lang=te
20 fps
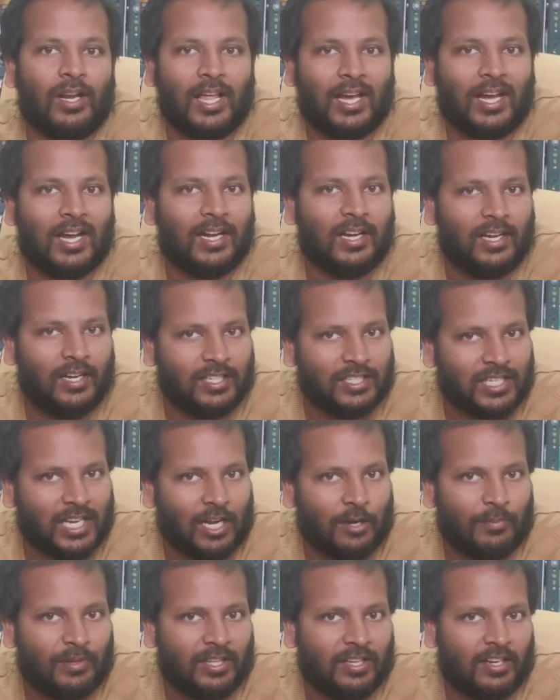కూడా నా కంటెంట్
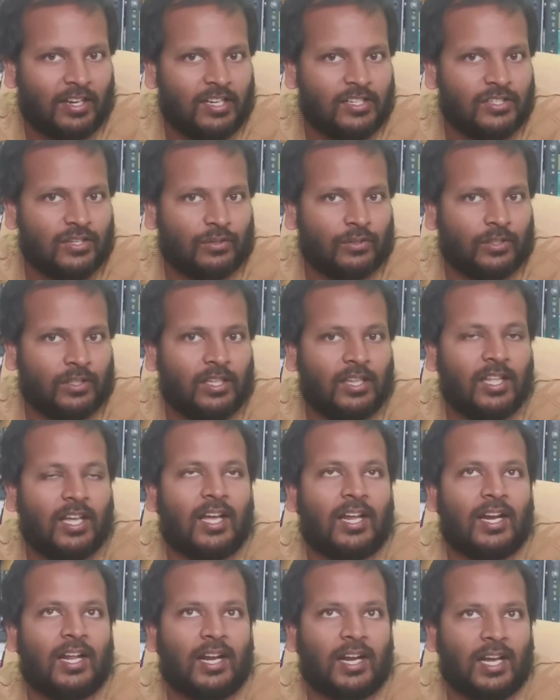చాలా మందికి రీచ్ అవుతుంది
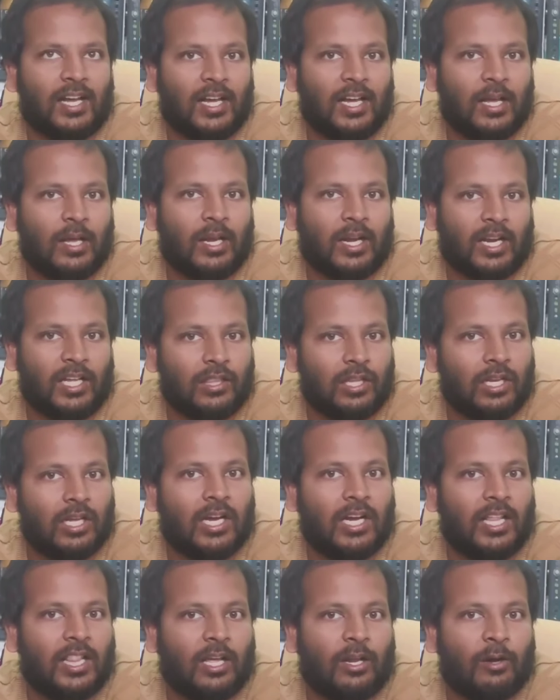ఆ రకంగా
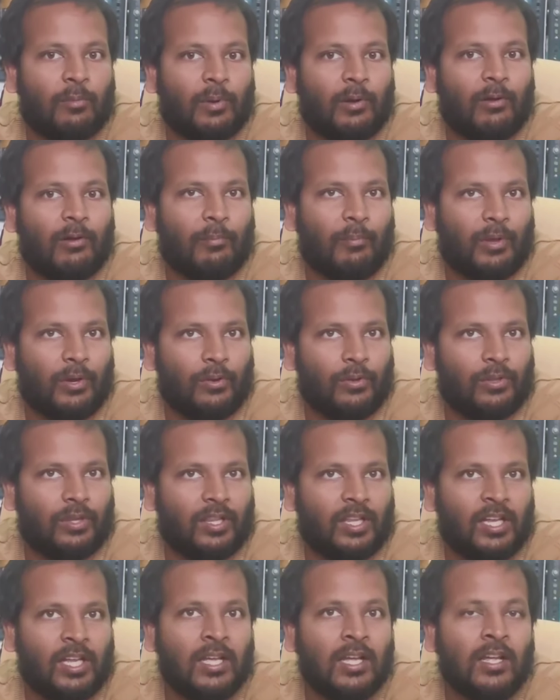రైతులకు అనేది అనుభవం
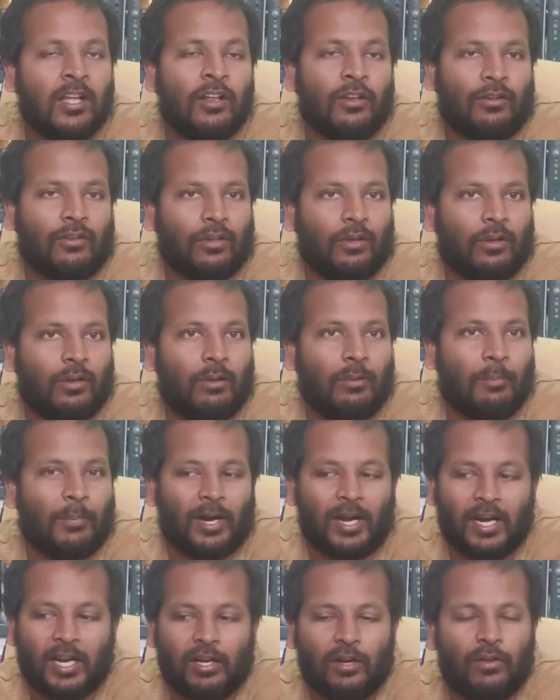పెరుగుతుంది సో
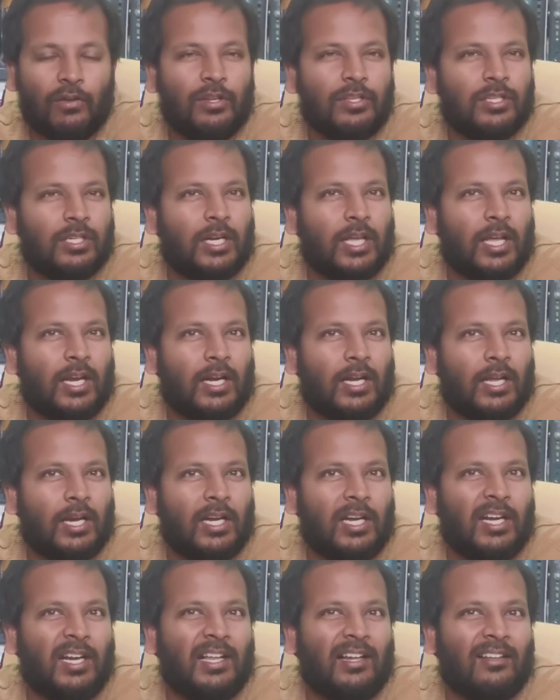ప్రాడక్ట్ గురించి
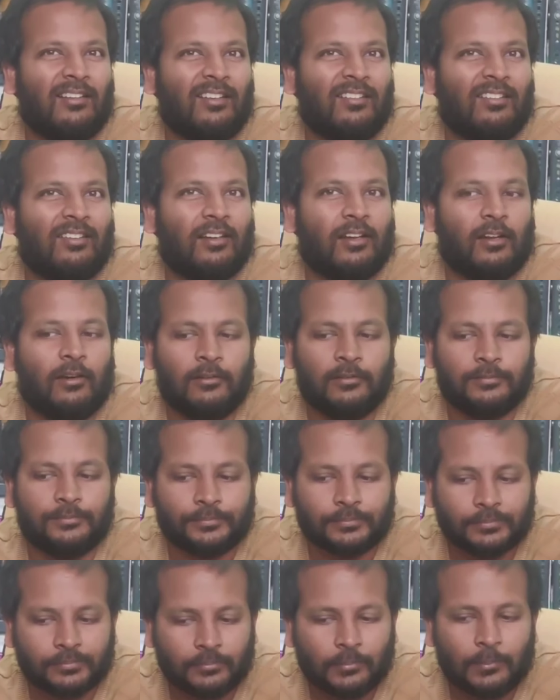డైరెక్ట్గా డీటెయిల్స్ ఇస్తున్నాను
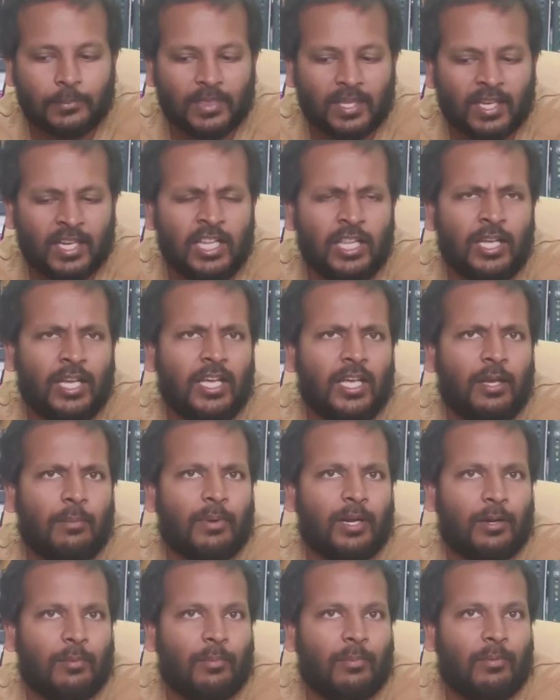ఇది
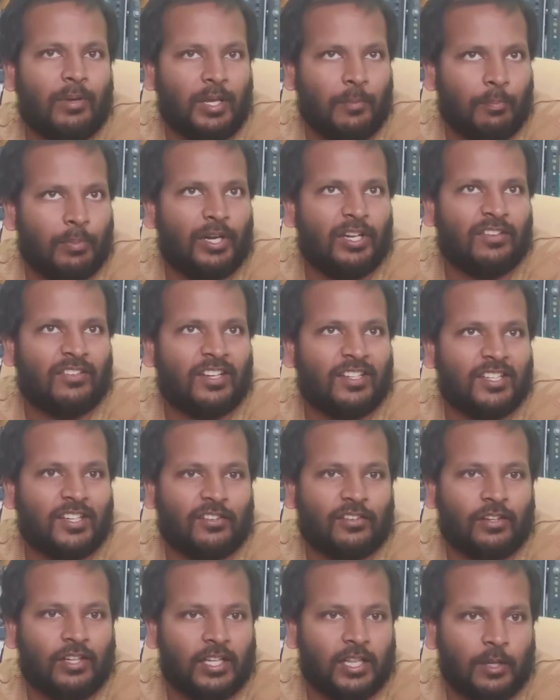మనము ఇప్పుడు డిస్కస్
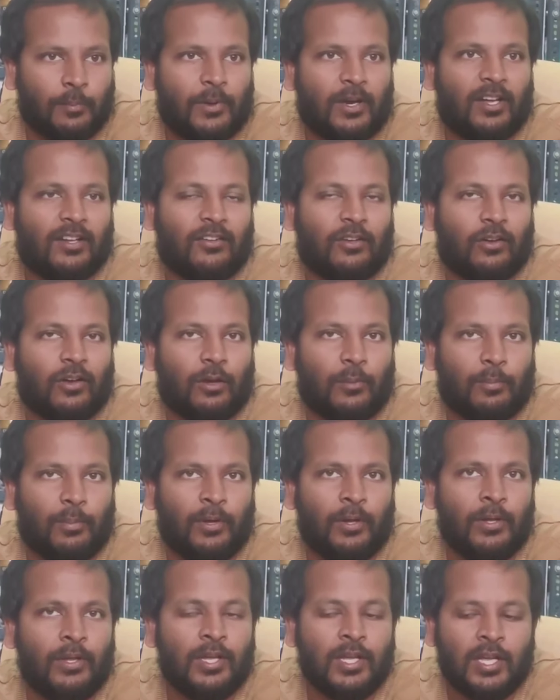చేసుకుంటే పాస్
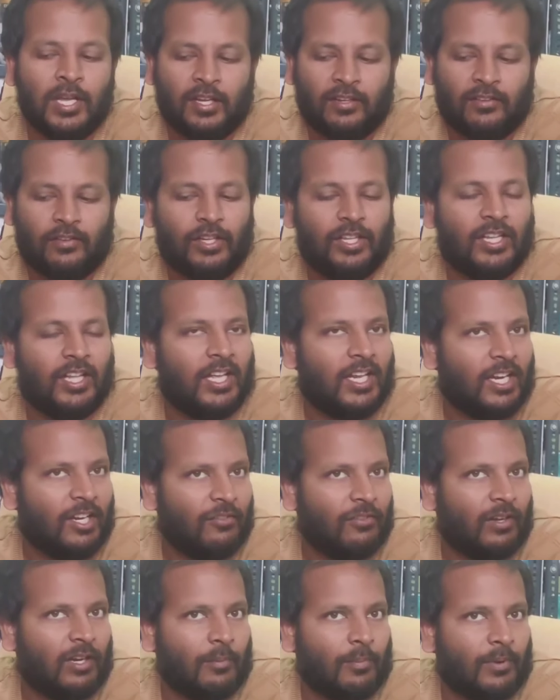కాపు సో ఇది
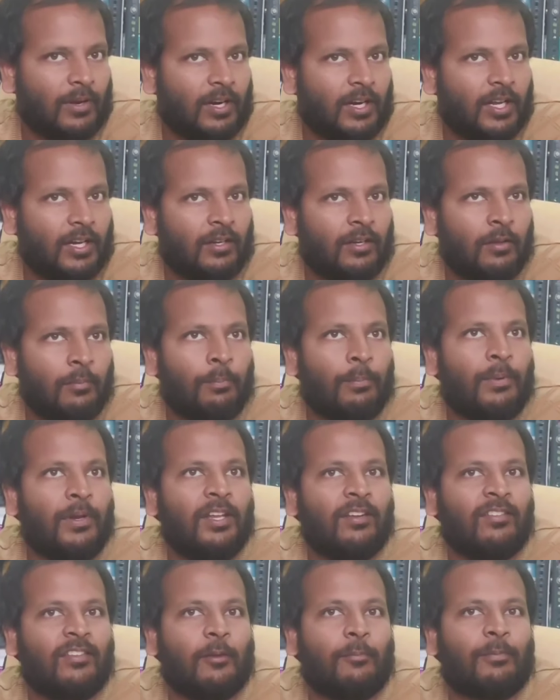ఏరియస్ వాళ్ళ ప్రోడక్ట్
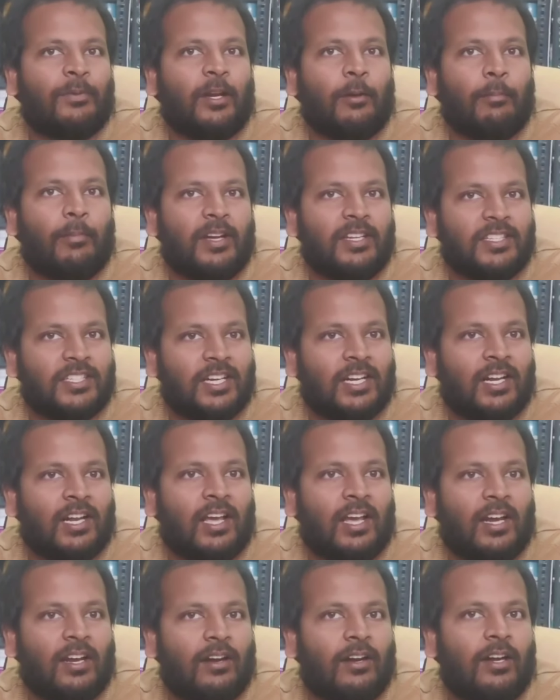ప్లీజ్ సబ్స్క్రైబ్ మై
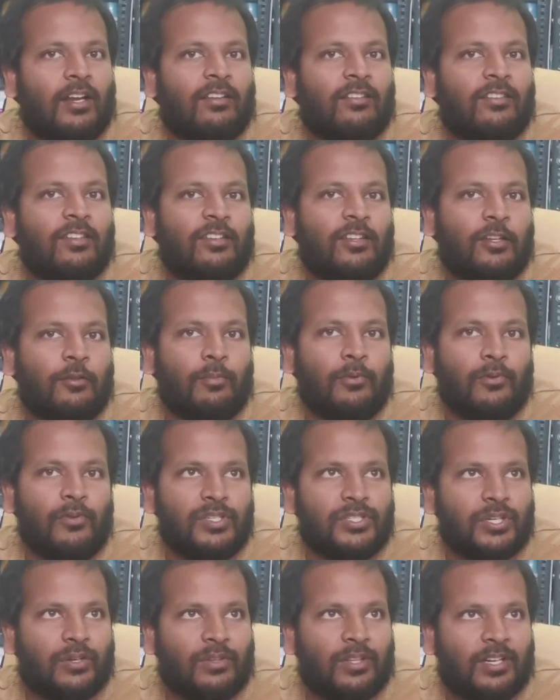ఛానల్ హాయ్ నగడ్డెస్ దిస్ ఈజ్
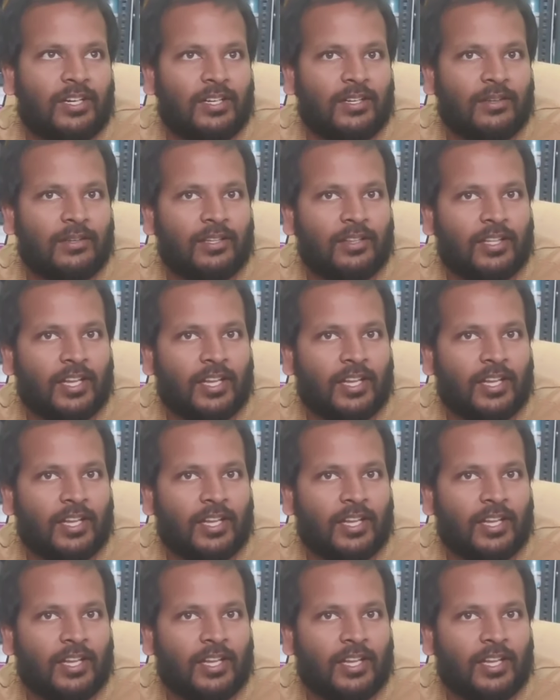భూవి చౌదరి